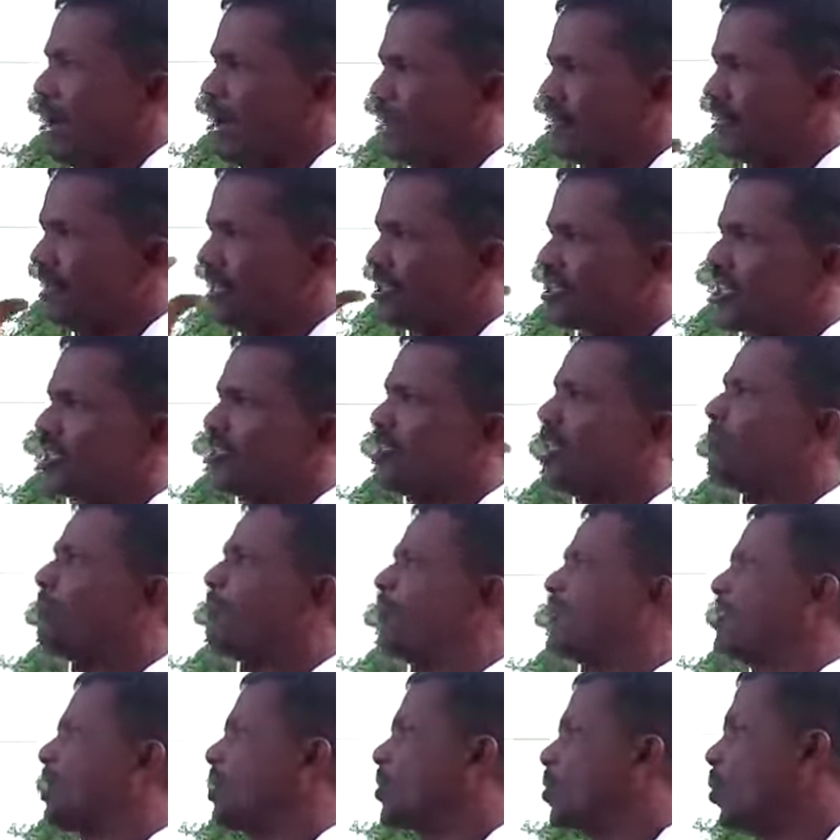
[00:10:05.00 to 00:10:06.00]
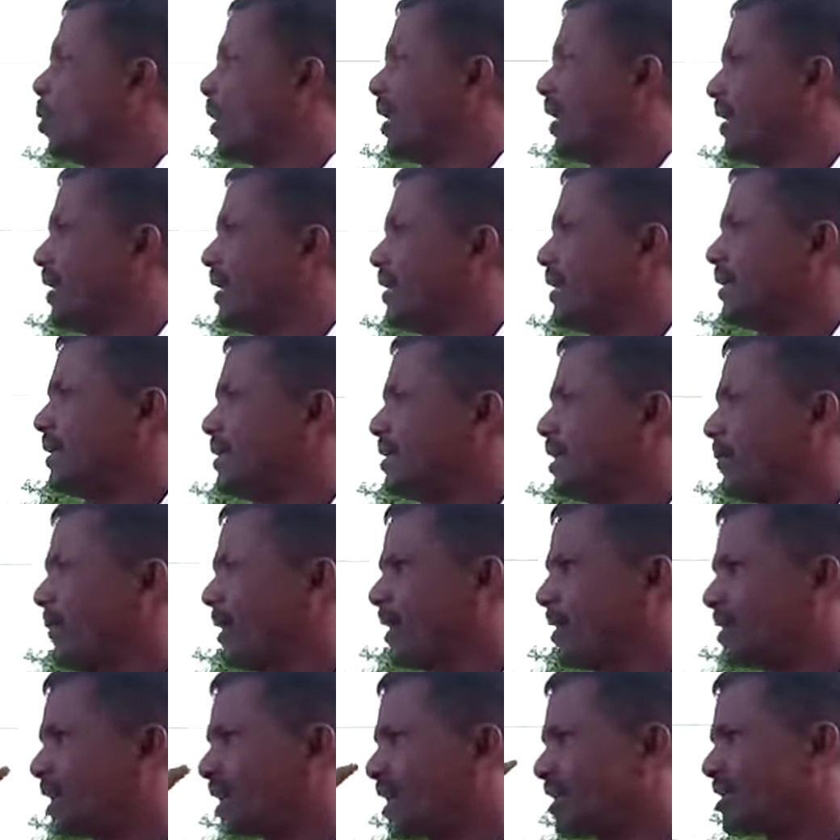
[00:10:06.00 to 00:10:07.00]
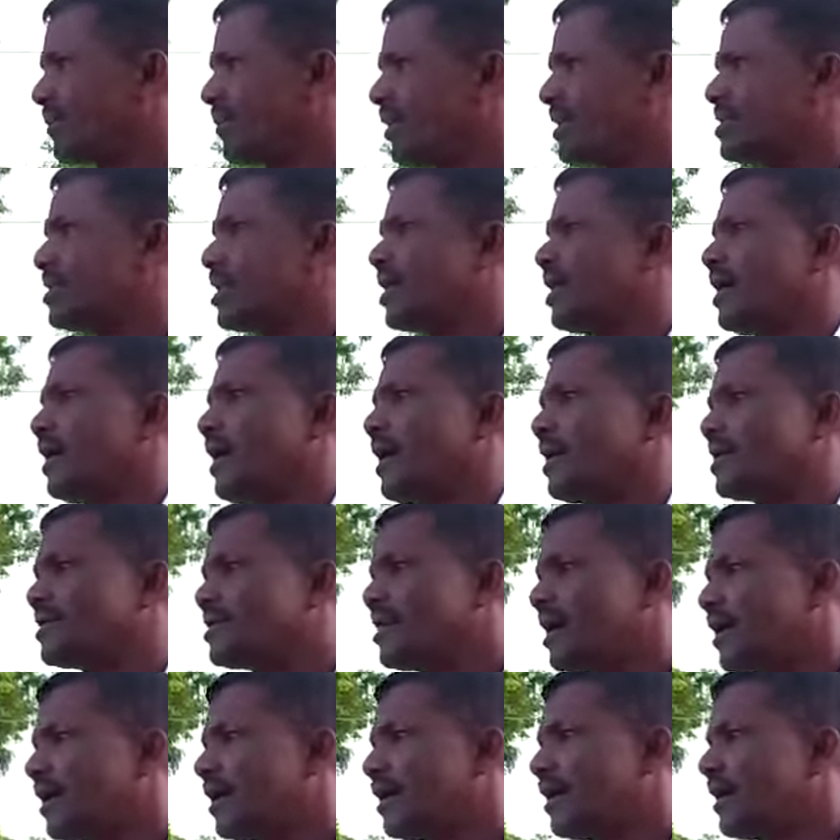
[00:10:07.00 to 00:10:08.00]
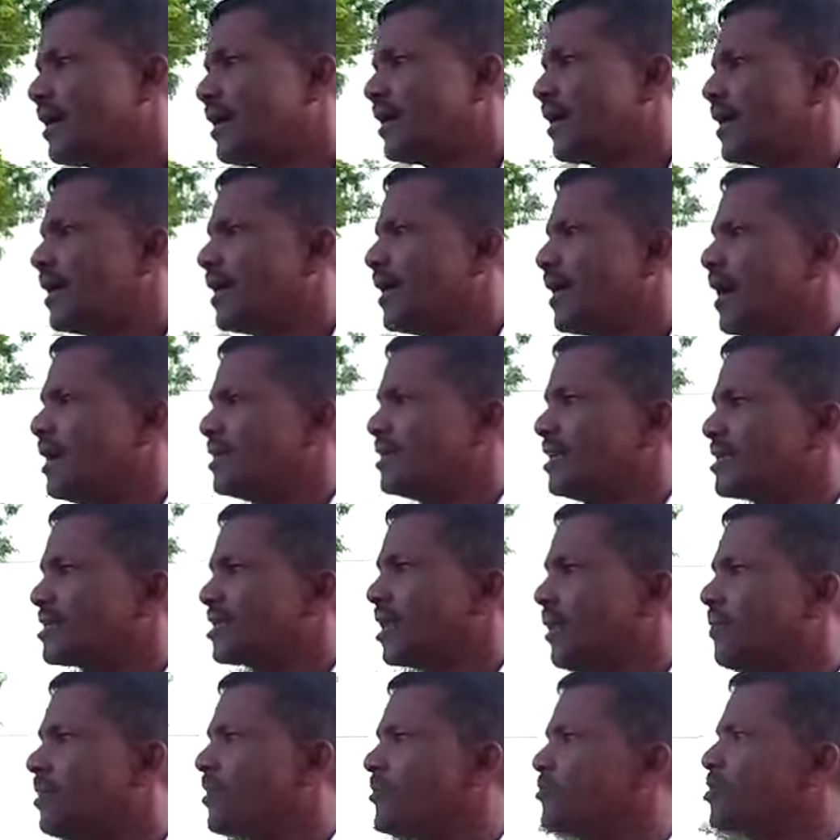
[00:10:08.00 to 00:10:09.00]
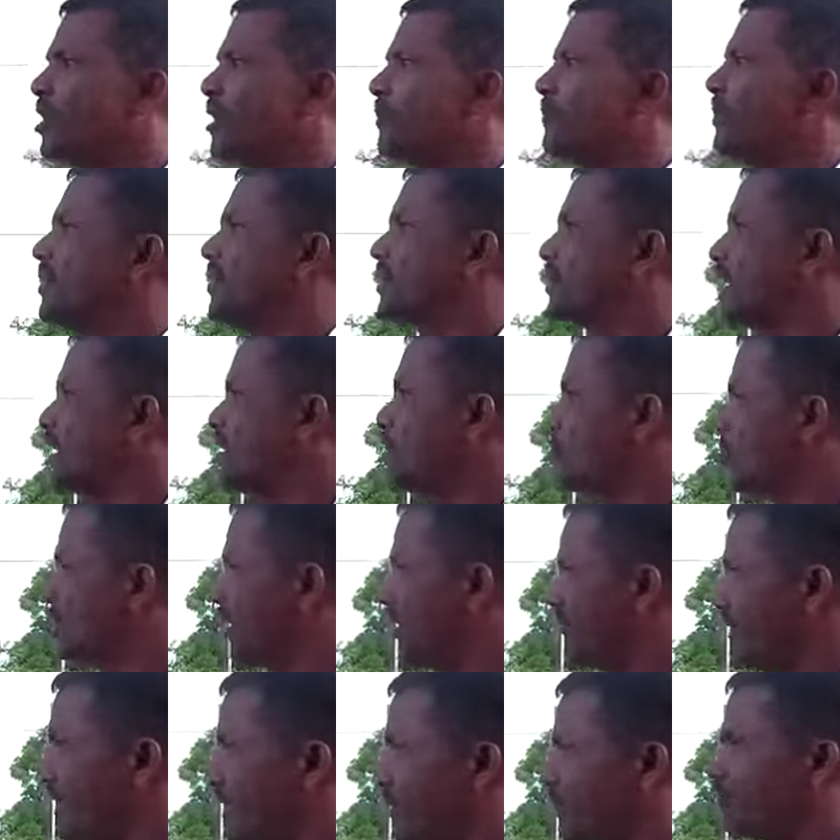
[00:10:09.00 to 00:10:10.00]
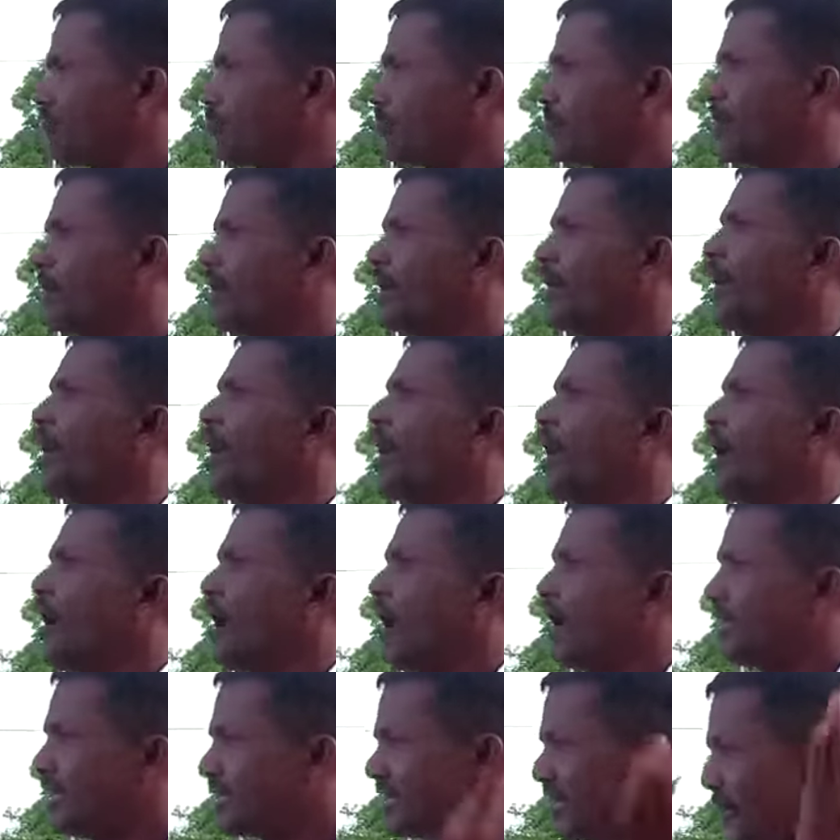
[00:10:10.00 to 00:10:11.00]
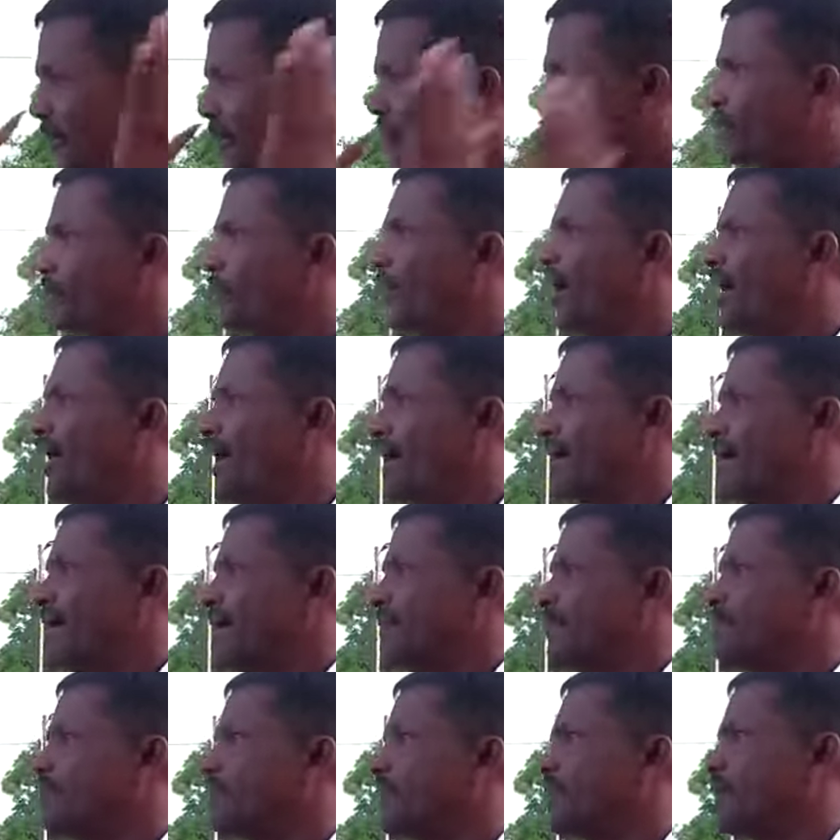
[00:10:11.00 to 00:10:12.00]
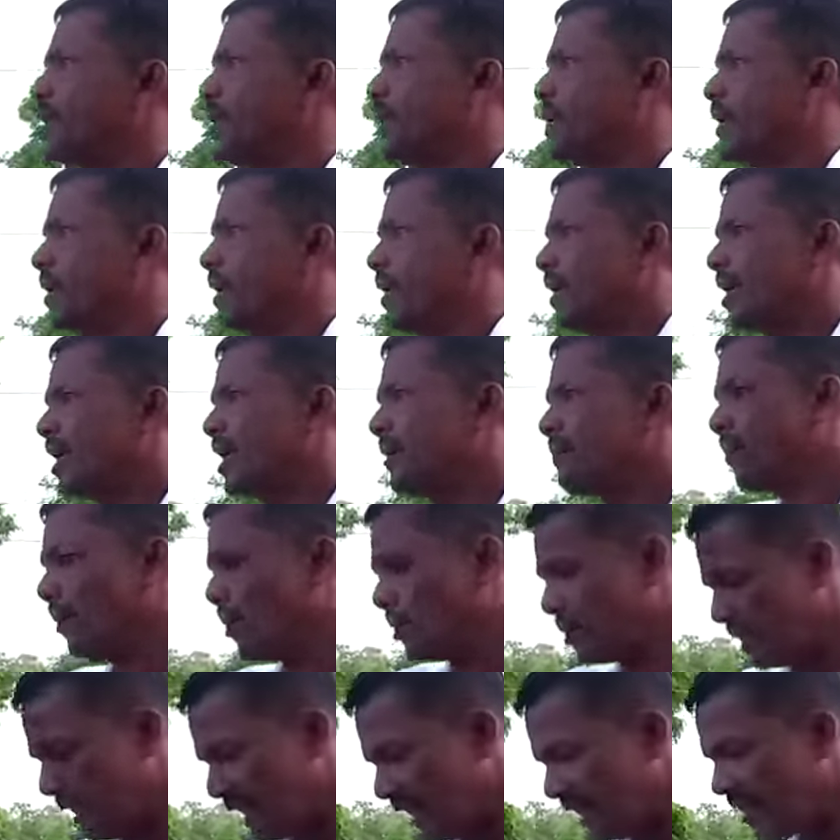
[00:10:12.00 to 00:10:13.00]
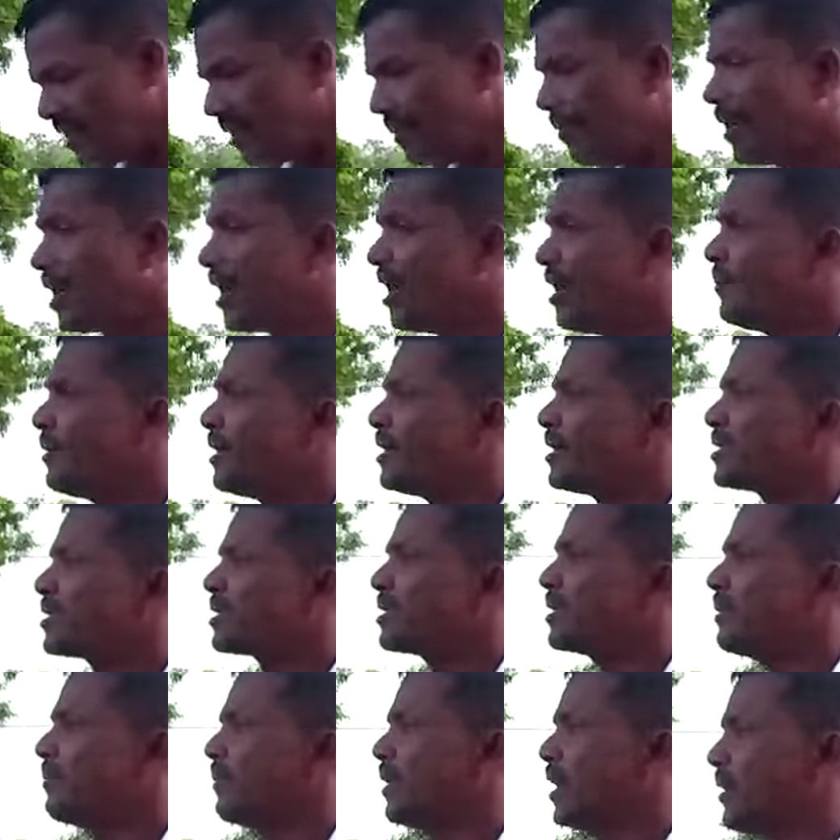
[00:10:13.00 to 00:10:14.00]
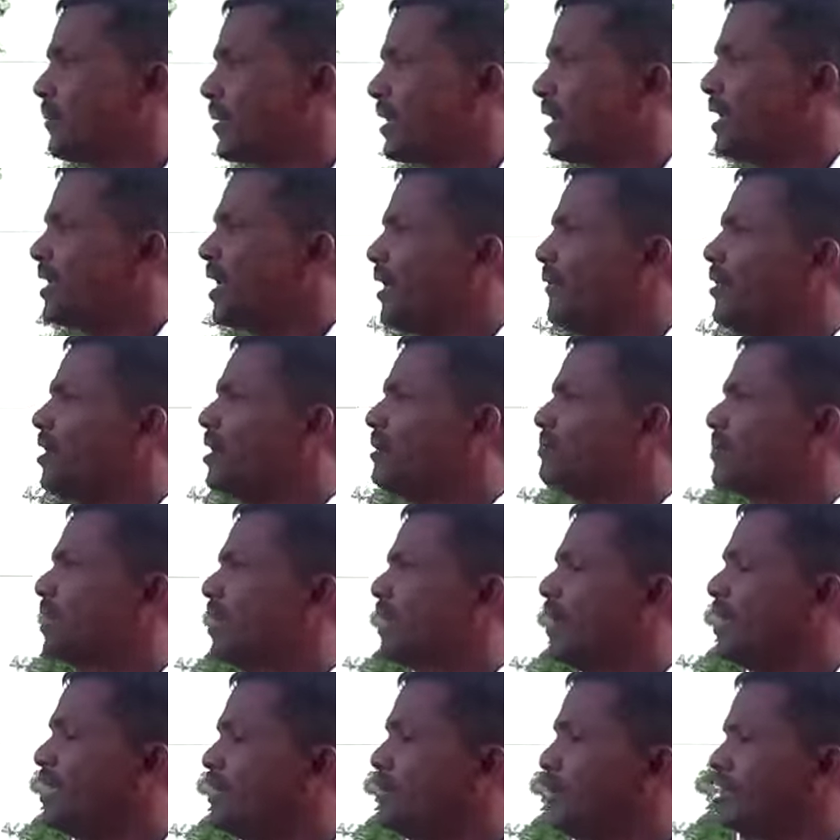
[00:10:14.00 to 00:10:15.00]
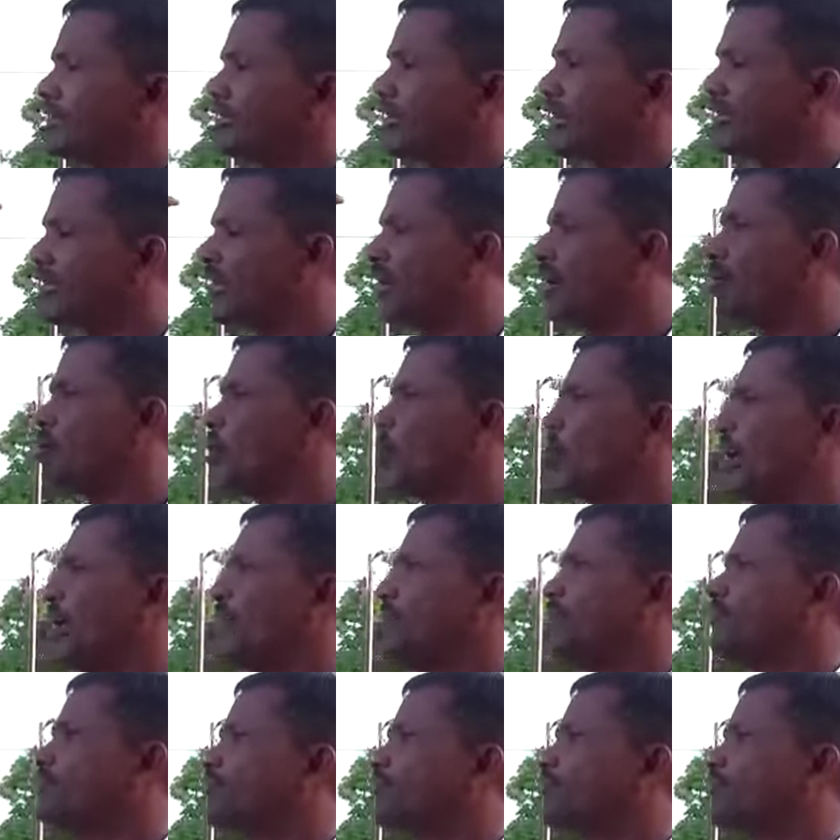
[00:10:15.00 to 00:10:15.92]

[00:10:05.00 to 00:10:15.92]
அந்த சந்தர்ப்பத்தில் கூட இந்த மஹிந்த ராஜபக்ஷ அரசால் அந்த தமிழ் டிவிஷனை பெற்றுத்தர முடியவில்லை அதற்கு பிற்பாடாக இப்பொழுது நடந்த பாராளுமன்ற மன்னிக்க வேண்டும் ஜனாதிபதி தேர்தலில் கூட